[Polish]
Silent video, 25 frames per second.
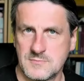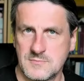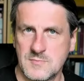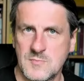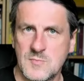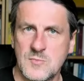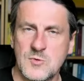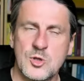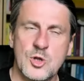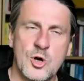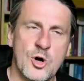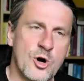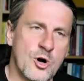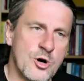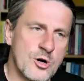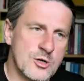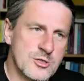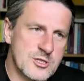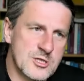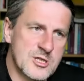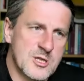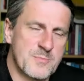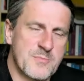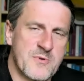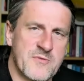Dochodzę
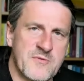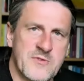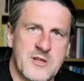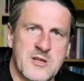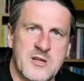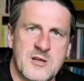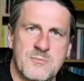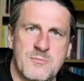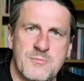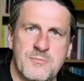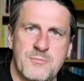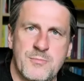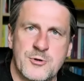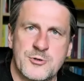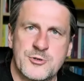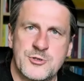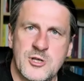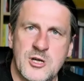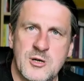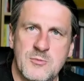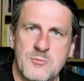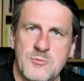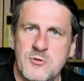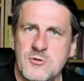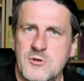do pewnego
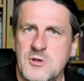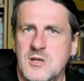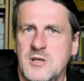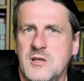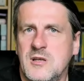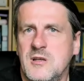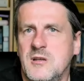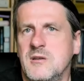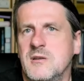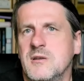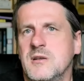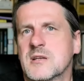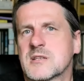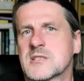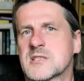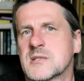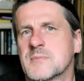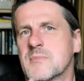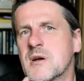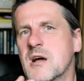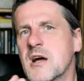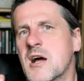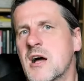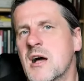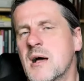poziomu i jestem
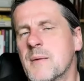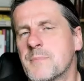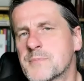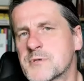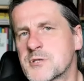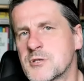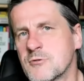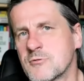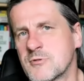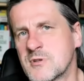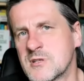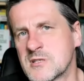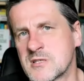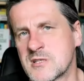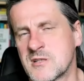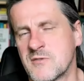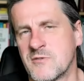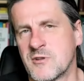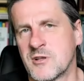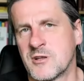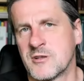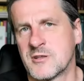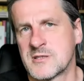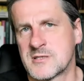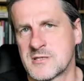absolutnie
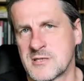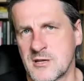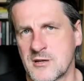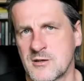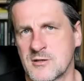zadowolony z tego,